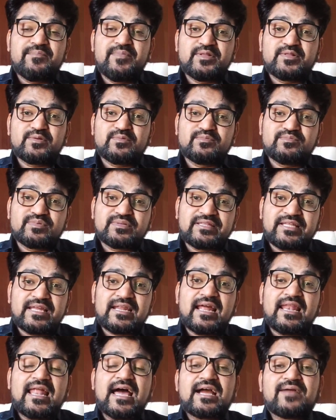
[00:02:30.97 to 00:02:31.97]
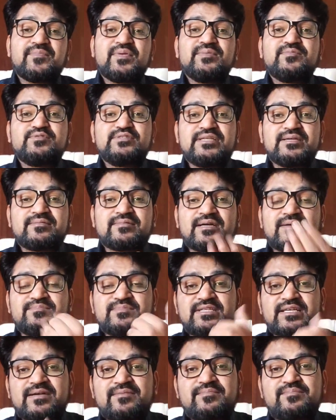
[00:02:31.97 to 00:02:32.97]
अभी तो तेरह लाख में मुझे
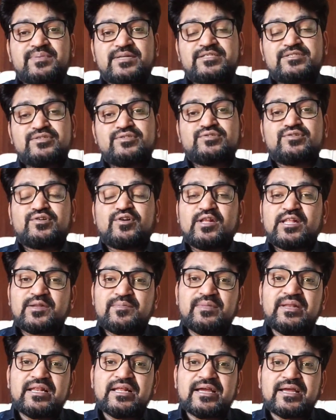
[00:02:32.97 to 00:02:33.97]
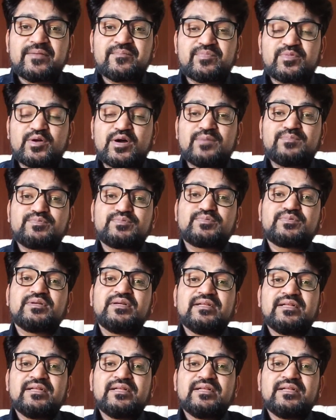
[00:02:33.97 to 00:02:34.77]
कम से कम पच्चीस सौ डॉलर मिल गए तो अब